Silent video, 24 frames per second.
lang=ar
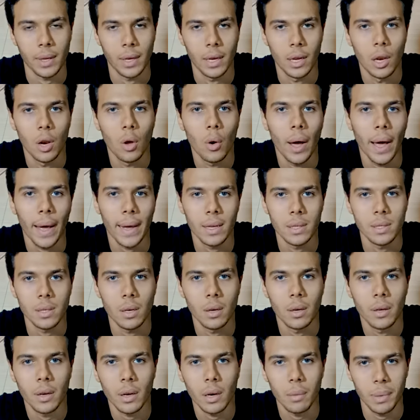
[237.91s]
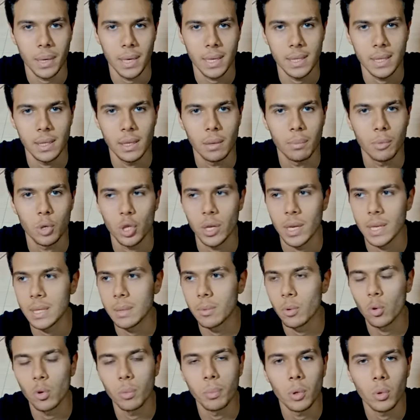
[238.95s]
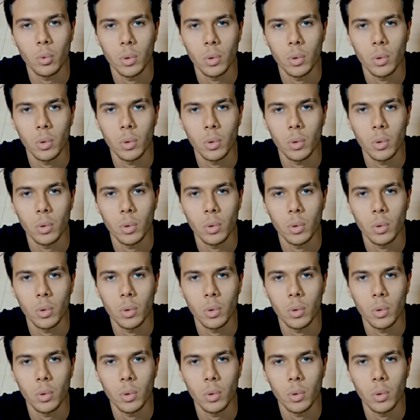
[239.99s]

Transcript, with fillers: اللي هو حاجه صغيره بحيث ان مش لازم يكون